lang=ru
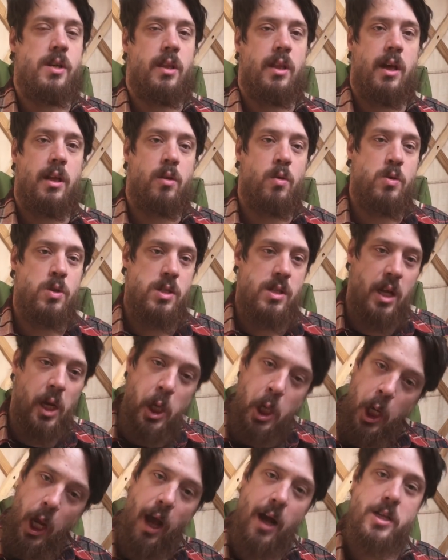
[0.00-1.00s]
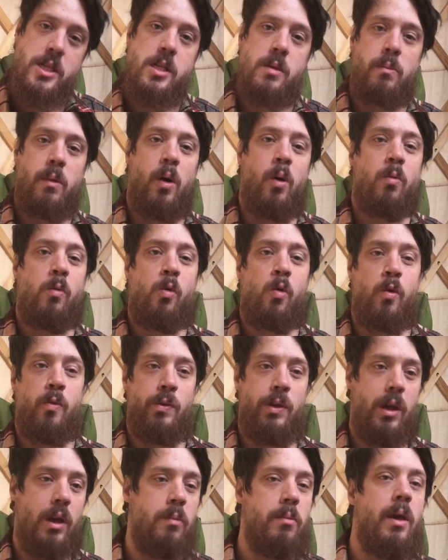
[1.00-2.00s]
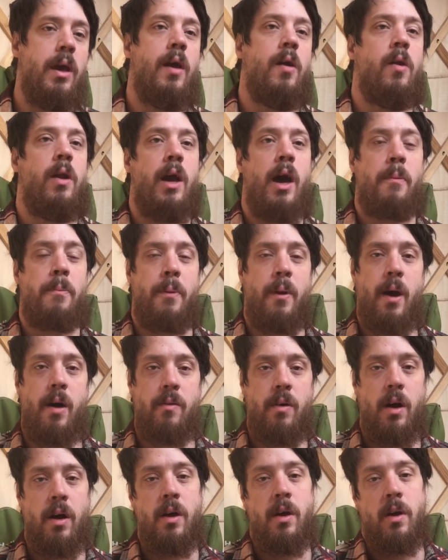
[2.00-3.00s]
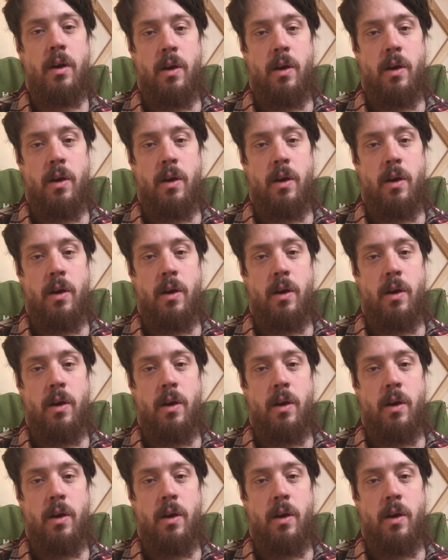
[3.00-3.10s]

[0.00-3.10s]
да, то есть на частном уровне, имею ли я право